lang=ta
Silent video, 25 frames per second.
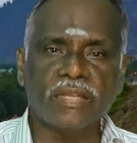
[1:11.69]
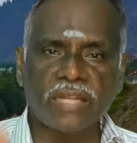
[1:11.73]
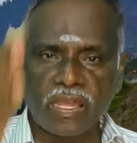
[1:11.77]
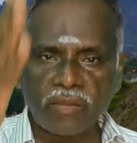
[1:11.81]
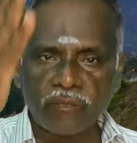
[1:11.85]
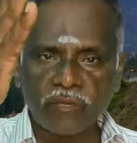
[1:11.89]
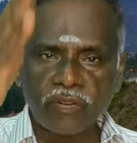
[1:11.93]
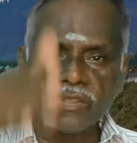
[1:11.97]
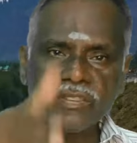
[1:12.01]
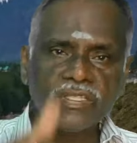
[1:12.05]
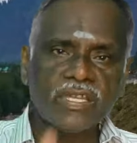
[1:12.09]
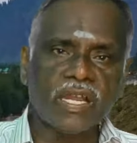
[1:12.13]

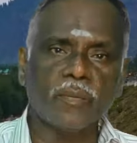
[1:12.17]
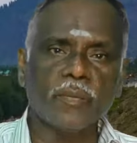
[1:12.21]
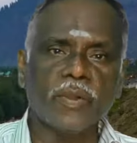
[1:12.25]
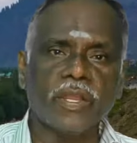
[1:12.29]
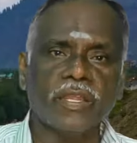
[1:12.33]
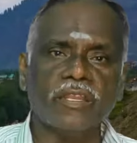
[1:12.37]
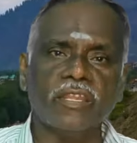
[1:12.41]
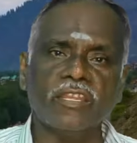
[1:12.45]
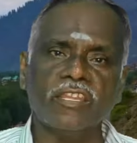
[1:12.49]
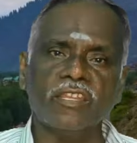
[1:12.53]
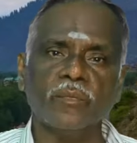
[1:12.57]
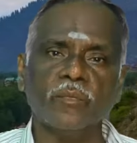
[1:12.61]
டிராஃபிக்
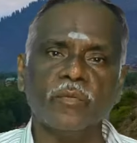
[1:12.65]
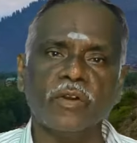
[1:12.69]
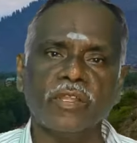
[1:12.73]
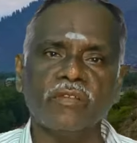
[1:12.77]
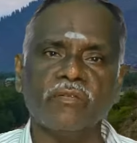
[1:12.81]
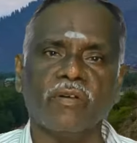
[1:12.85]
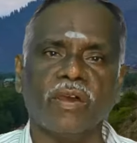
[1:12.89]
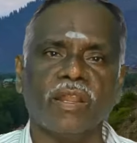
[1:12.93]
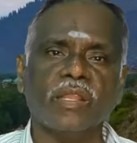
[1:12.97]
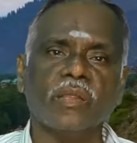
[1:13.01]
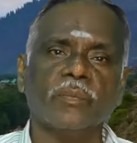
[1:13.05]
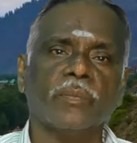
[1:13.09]
ஜாம் ஆகி நிற்கும்
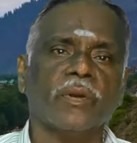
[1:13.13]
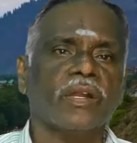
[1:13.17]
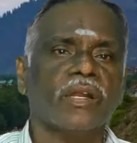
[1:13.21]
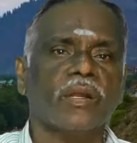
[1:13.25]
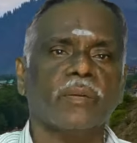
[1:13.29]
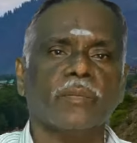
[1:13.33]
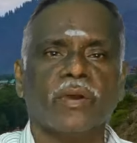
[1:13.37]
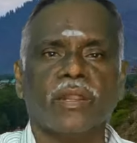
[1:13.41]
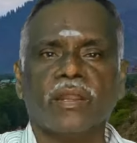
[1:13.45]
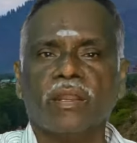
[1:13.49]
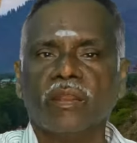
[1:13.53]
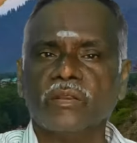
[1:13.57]
போது வலது
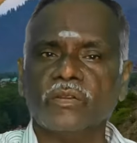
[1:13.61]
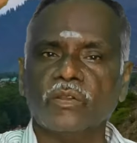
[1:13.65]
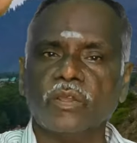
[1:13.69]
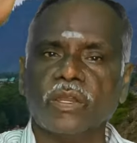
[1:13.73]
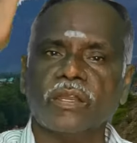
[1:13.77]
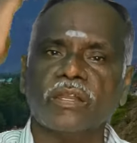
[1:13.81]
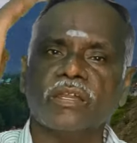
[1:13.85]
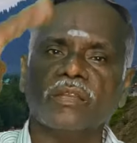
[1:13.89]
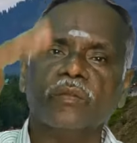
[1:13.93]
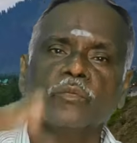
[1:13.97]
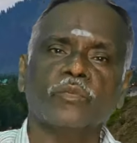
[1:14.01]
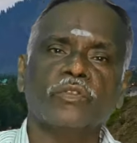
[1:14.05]
பக்கமாலாம்
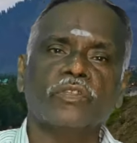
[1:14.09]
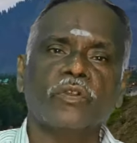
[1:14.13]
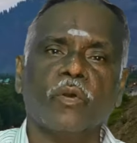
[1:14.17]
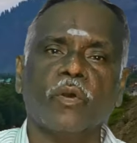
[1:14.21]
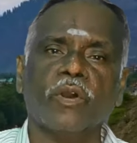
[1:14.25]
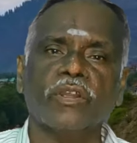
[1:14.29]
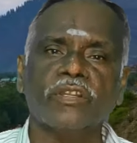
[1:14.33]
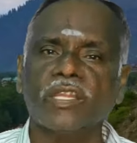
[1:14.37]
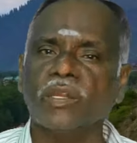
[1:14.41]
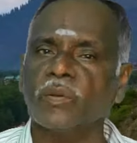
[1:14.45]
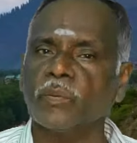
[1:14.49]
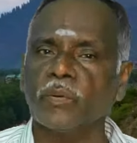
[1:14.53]
டக்குன்னு
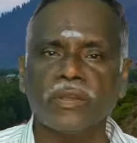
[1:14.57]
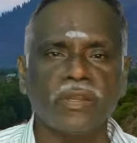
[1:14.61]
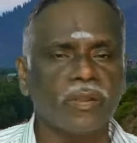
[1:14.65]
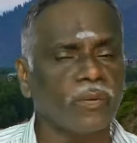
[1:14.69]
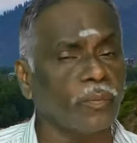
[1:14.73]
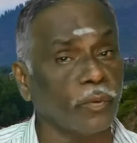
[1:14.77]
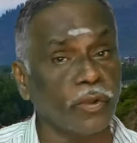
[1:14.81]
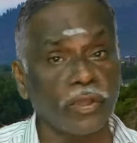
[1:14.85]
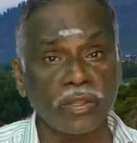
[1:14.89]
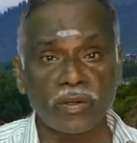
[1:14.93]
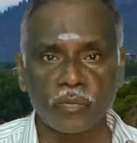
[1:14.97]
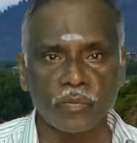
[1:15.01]
வந்து ஓவர்டேக்
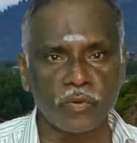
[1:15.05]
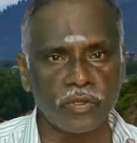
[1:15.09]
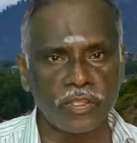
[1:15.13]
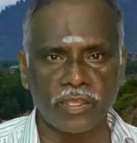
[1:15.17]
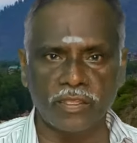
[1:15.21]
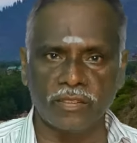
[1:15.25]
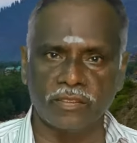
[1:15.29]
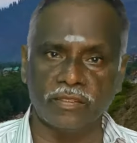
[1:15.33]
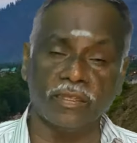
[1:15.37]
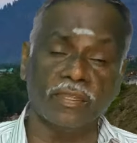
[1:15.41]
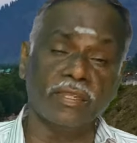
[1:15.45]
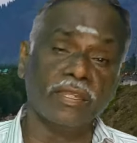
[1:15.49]
பண்ணலாம் போயிட
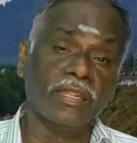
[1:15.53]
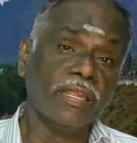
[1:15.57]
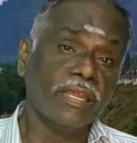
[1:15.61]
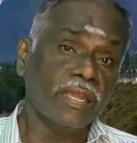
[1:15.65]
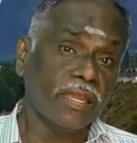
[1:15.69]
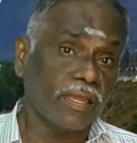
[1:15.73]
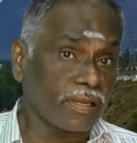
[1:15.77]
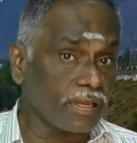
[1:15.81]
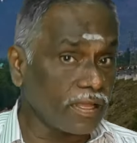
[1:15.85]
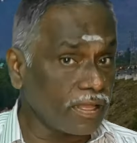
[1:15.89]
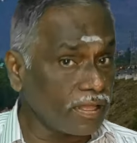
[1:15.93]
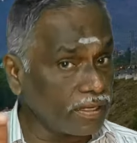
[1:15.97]
முடியாது
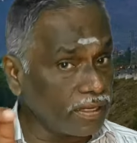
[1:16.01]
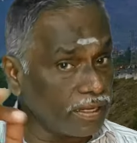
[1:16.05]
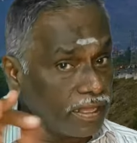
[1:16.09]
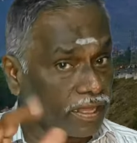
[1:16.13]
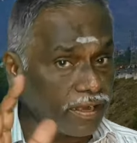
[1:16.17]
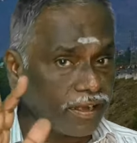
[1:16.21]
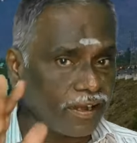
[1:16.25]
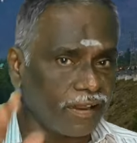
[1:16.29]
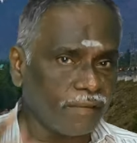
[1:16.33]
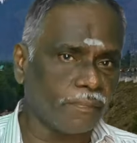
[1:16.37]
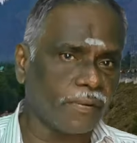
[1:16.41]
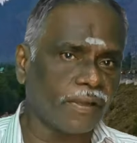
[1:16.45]
நான் அதை
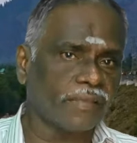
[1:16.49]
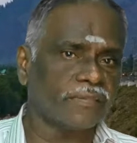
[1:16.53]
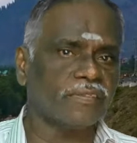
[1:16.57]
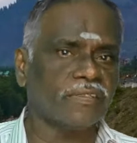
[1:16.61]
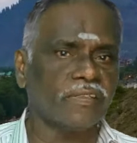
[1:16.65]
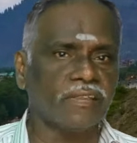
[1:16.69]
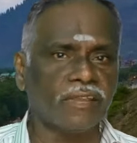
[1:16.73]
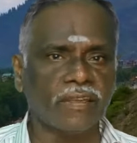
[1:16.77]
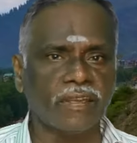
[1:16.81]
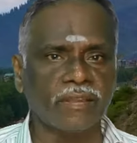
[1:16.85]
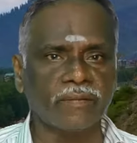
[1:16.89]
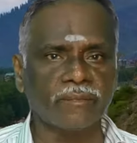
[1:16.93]
நேரில்
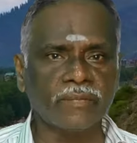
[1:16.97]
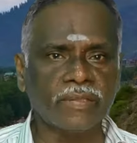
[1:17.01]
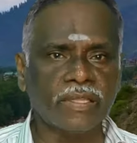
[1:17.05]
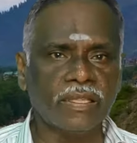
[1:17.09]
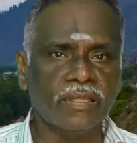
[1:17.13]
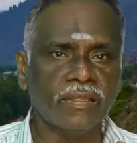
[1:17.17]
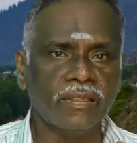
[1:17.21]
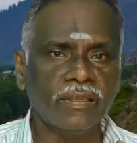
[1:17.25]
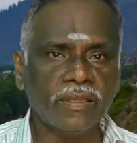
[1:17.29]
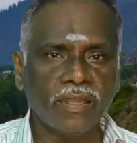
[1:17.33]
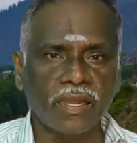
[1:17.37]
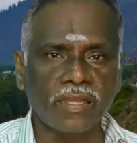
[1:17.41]
பார்த்துருக்குறேன்
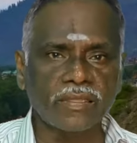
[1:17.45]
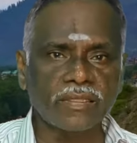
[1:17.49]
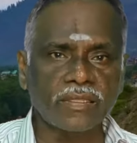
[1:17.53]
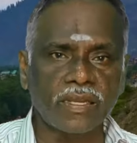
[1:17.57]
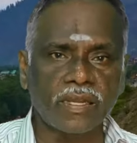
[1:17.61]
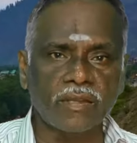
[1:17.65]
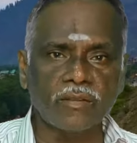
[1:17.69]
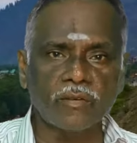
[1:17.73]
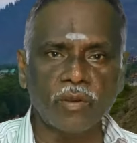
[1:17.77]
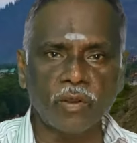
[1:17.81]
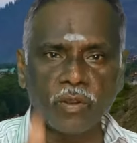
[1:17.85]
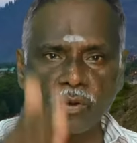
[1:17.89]

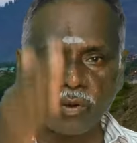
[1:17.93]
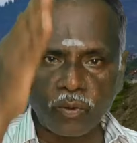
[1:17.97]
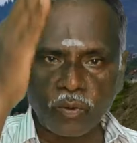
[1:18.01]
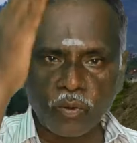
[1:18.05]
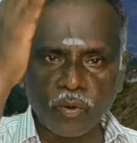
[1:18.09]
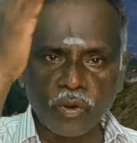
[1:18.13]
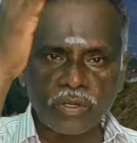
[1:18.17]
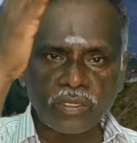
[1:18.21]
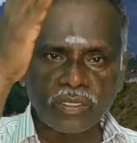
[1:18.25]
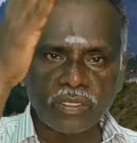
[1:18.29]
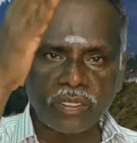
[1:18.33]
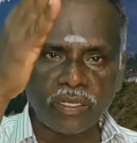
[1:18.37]
அந்த நடுவில் ஒரு
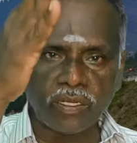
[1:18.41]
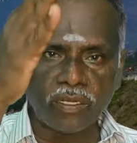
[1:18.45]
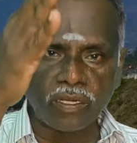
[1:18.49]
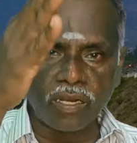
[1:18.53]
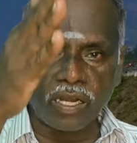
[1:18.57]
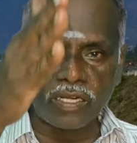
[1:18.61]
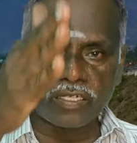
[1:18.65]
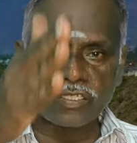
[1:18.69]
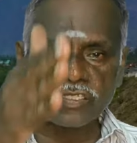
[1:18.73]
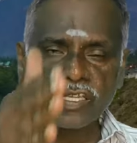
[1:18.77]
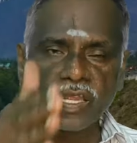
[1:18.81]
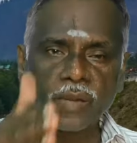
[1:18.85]
கோடு
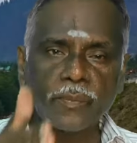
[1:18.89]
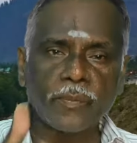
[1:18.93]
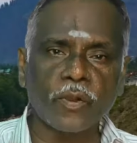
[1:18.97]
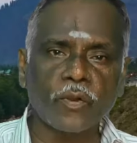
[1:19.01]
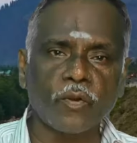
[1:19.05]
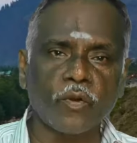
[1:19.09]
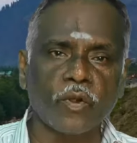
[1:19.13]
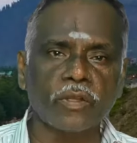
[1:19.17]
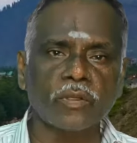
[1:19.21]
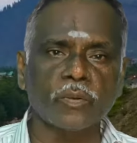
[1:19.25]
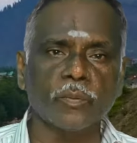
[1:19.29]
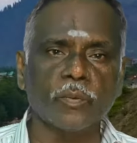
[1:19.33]
நான்
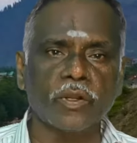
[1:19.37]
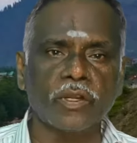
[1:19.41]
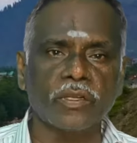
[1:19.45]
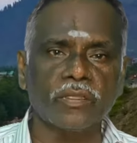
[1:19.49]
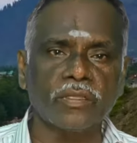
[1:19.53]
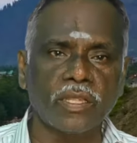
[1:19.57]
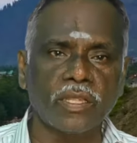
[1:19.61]
ஸ்டாப்பாக கோடு